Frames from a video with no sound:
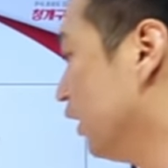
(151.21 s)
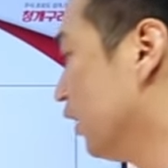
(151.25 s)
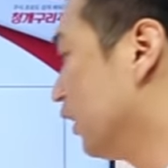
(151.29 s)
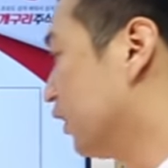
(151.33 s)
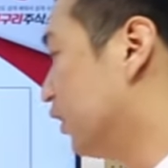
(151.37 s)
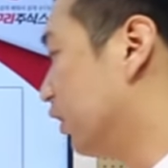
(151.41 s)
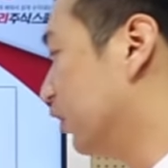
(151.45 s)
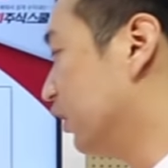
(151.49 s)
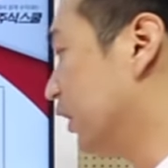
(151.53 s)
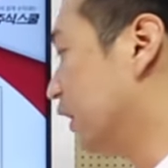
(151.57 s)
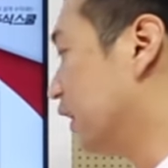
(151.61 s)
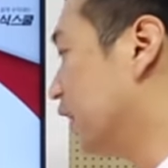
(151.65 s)

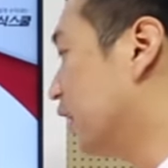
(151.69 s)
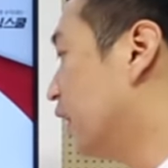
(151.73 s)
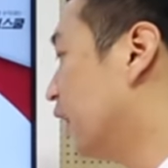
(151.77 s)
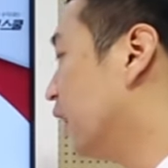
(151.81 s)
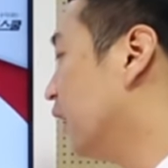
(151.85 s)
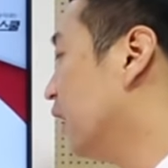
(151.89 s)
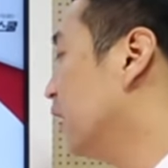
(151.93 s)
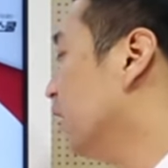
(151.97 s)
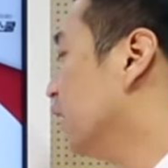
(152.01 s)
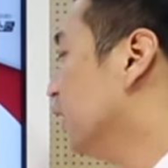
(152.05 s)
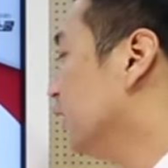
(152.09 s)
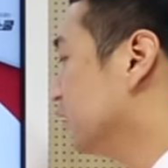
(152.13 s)

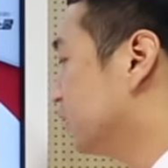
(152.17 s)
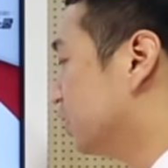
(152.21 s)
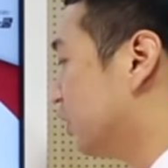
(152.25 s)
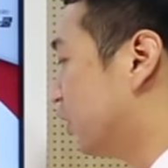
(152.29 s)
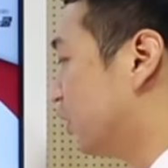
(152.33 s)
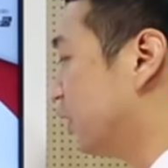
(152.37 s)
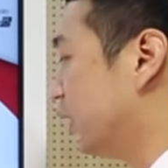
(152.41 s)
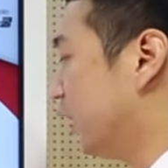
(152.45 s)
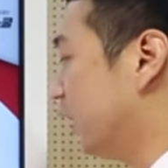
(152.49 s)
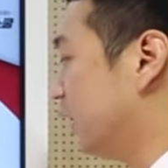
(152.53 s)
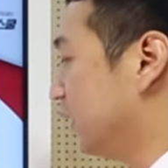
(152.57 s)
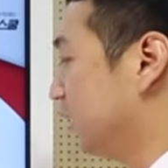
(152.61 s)
그러니까
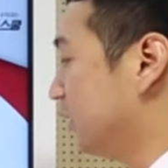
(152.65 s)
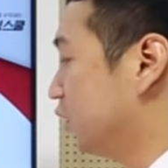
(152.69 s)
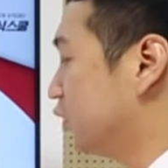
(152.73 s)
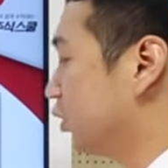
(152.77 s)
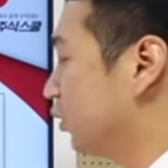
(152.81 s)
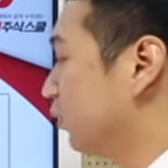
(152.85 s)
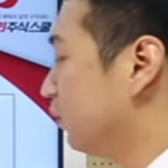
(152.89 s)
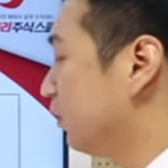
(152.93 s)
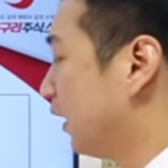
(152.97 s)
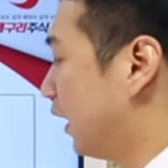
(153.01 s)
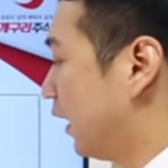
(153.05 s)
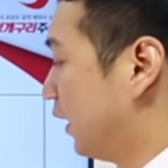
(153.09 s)
절약이
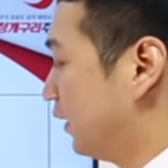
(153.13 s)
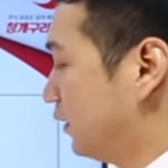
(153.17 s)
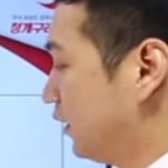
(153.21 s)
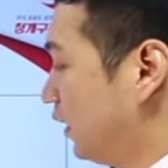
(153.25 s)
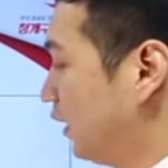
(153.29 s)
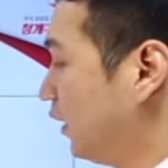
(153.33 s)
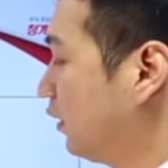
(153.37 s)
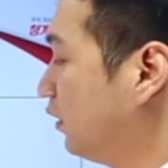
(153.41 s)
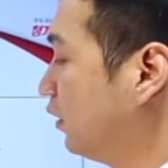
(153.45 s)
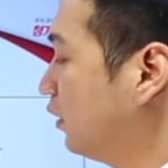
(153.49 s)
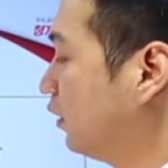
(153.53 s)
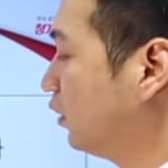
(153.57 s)
좀
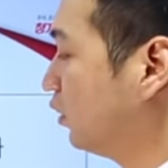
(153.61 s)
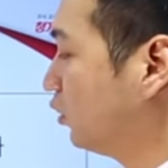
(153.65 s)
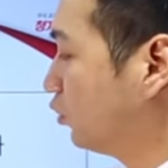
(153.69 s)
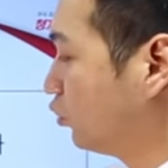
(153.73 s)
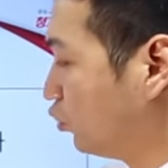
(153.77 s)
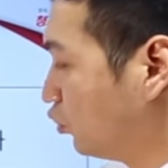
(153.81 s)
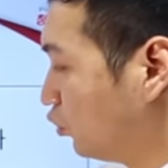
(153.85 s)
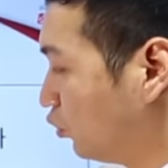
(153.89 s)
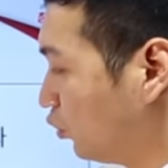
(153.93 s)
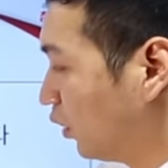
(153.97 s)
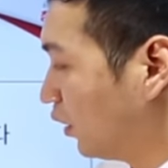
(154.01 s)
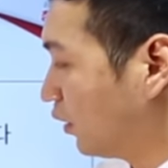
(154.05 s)
가장
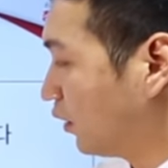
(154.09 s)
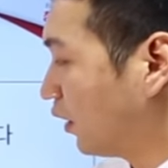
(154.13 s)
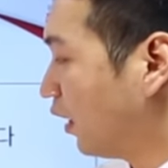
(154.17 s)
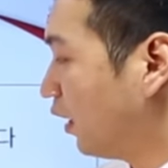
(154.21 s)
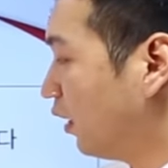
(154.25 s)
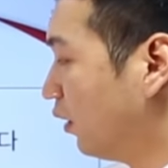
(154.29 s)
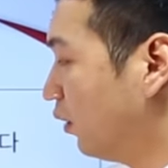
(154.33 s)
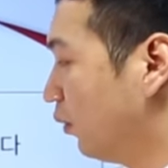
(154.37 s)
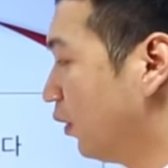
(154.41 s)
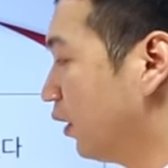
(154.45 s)
중요하다.